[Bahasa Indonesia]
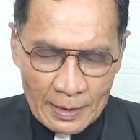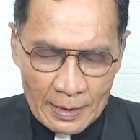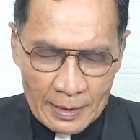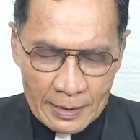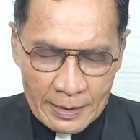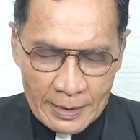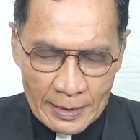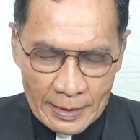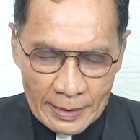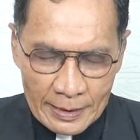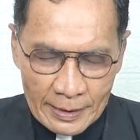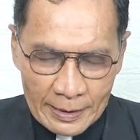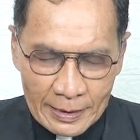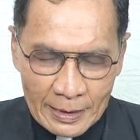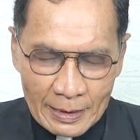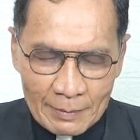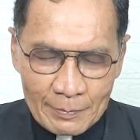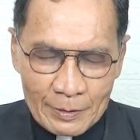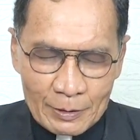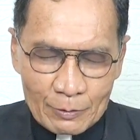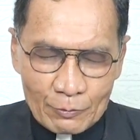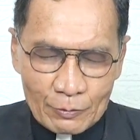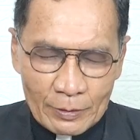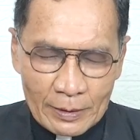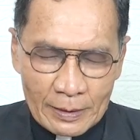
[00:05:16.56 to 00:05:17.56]
Ajari
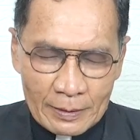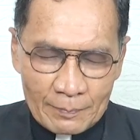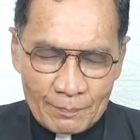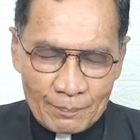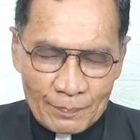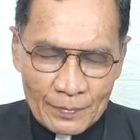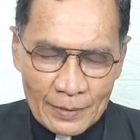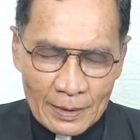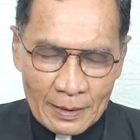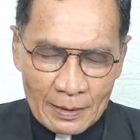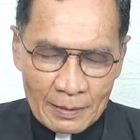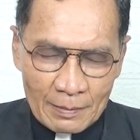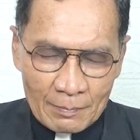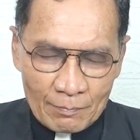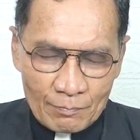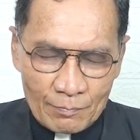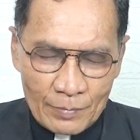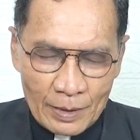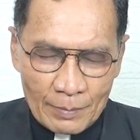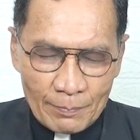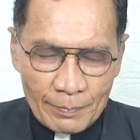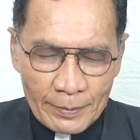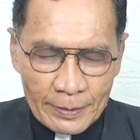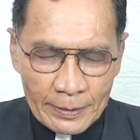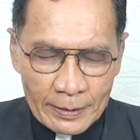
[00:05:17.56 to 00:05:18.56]
kami Tuhan,
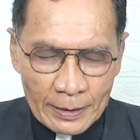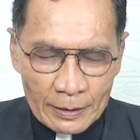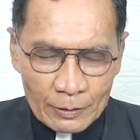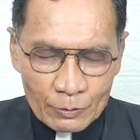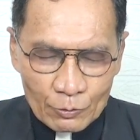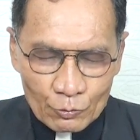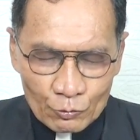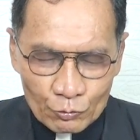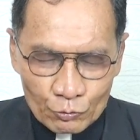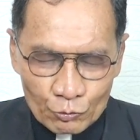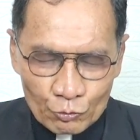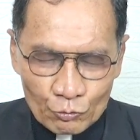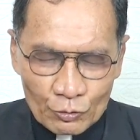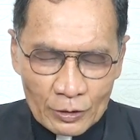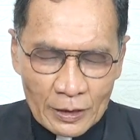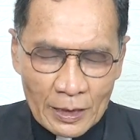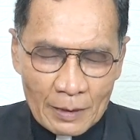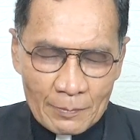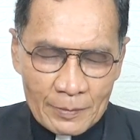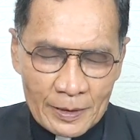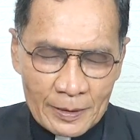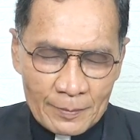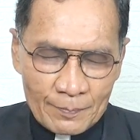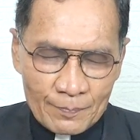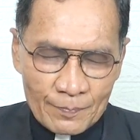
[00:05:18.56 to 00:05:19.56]
bimbing dan tuntun
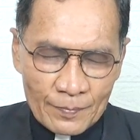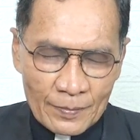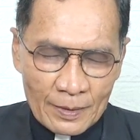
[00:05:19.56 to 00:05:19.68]
kami